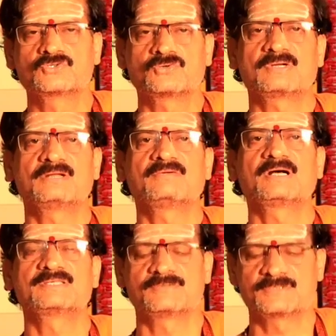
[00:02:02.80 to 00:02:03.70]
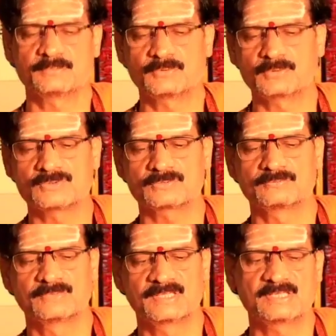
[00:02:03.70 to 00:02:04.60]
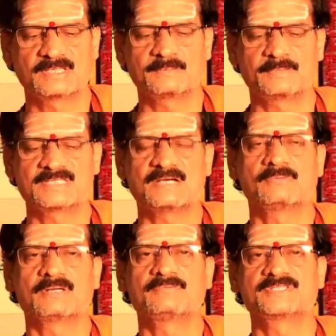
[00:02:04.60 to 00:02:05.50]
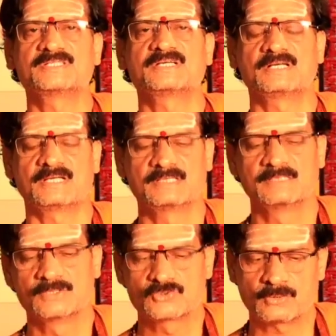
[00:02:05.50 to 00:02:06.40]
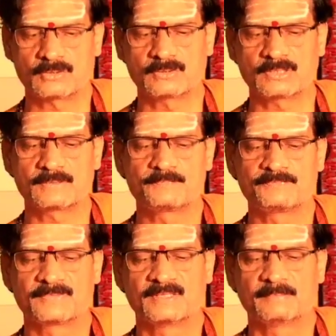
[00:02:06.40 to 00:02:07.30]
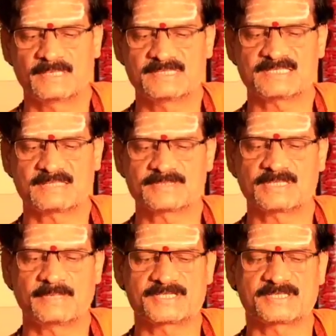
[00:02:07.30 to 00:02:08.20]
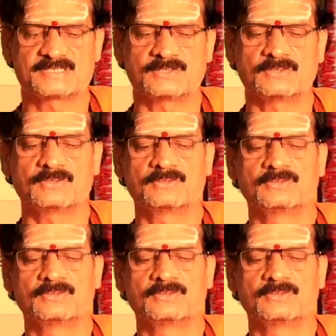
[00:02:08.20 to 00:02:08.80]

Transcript: సువర్ణ అవకాశం అని చెప్పుకోవచ్చు ఎందుకంటే ప్రజాభిమానం విశేషంగా చూరగొంటారు ప్రజా సమస్యలు పరిష్కరించడంలో